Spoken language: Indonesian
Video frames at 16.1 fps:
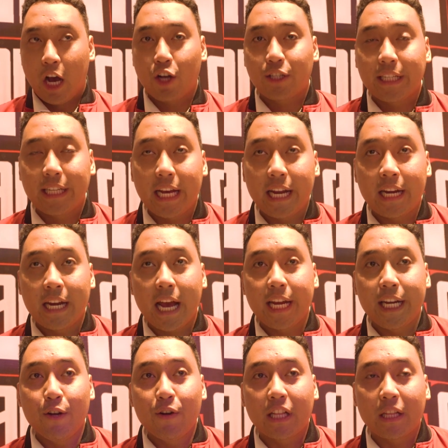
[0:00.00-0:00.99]
oksigen
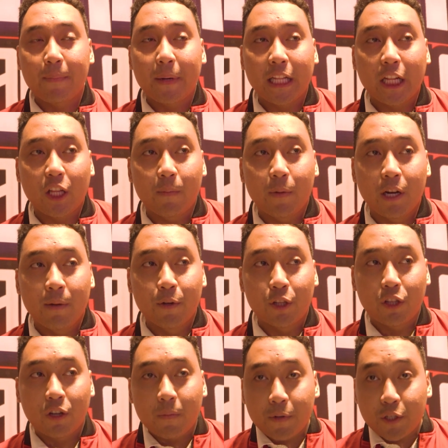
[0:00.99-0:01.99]
ID udah tepat atau
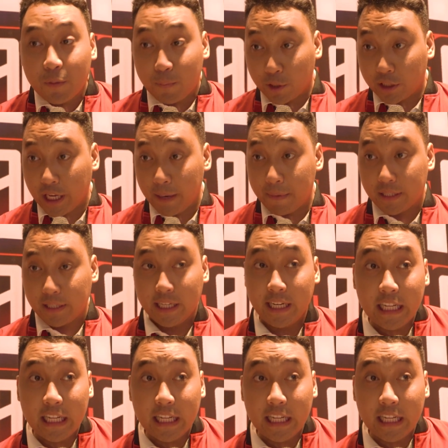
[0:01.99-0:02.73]
belum untuk mensupport gamers?